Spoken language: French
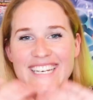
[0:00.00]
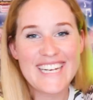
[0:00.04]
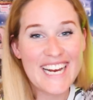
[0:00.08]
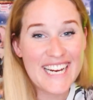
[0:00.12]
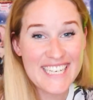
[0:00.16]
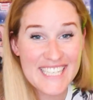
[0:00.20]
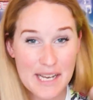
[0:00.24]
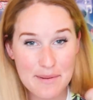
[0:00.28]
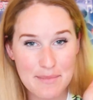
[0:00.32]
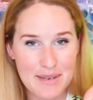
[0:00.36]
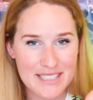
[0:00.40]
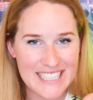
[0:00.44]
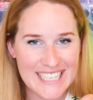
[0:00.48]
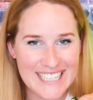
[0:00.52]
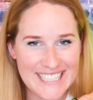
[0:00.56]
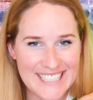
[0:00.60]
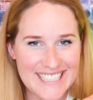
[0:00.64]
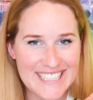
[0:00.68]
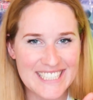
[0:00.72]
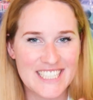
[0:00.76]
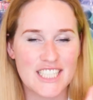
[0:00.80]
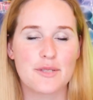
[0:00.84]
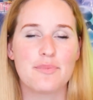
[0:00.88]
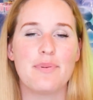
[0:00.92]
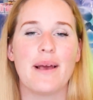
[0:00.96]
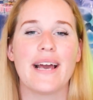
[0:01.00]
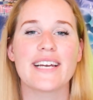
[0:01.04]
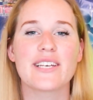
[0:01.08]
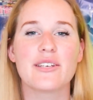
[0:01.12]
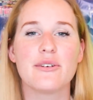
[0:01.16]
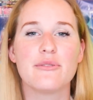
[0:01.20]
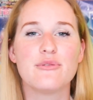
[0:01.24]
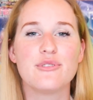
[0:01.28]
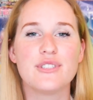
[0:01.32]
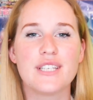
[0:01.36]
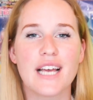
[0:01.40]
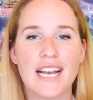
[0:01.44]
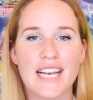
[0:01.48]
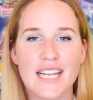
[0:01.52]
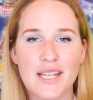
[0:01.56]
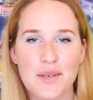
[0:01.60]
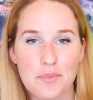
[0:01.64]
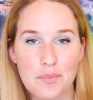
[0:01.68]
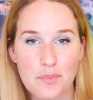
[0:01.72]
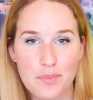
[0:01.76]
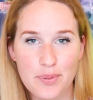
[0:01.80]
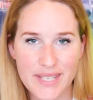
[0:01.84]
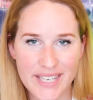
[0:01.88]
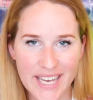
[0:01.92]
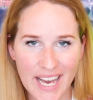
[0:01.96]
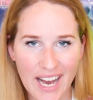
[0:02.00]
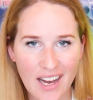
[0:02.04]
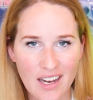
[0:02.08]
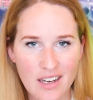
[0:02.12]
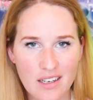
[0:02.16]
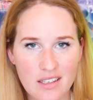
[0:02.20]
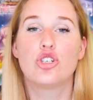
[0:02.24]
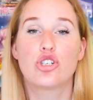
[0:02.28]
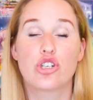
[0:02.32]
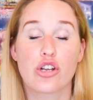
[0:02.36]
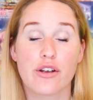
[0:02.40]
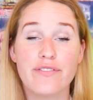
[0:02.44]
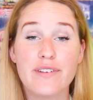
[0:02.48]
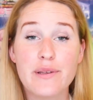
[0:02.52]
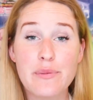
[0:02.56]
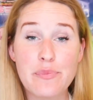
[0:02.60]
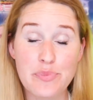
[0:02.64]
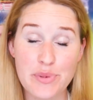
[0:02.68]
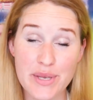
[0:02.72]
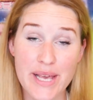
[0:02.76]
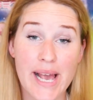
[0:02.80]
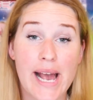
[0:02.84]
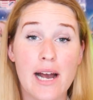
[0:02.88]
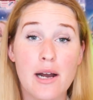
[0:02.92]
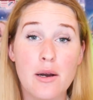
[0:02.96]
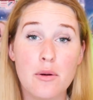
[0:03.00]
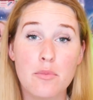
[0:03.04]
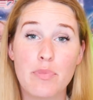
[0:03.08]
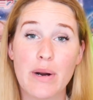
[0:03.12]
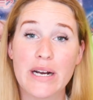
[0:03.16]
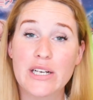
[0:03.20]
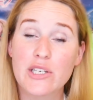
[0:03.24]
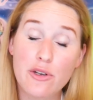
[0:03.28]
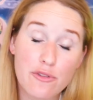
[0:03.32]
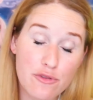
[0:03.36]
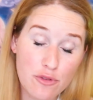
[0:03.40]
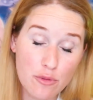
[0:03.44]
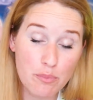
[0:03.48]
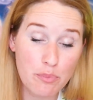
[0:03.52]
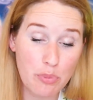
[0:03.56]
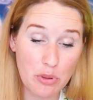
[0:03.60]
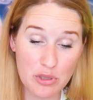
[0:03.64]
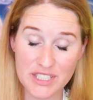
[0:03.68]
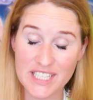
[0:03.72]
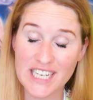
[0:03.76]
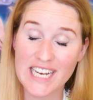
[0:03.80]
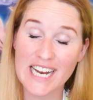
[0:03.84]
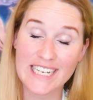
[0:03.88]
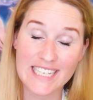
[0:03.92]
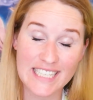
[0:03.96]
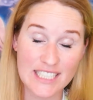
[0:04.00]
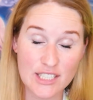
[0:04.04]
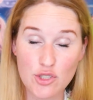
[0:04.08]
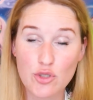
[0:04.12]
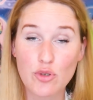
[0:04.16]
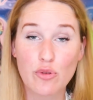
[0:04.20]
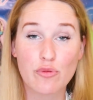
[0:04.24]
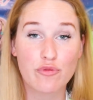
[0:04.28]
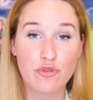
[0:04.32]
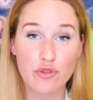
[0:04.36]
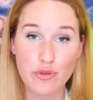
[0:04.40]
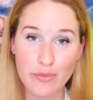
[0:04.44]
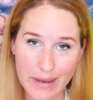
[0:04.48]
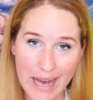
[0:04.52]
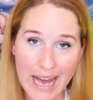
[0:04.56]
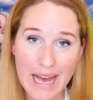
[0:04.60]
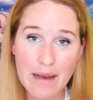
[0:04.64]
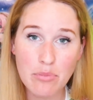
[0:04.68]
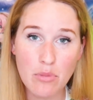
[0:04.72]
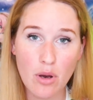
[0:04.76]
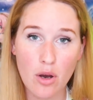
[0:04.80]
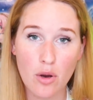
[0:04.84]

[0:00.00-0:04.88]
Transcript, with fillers: Il a jamais électrique, j'espère que vous allez bien. Je vais bien, pas que vous me posiez la question vous-même,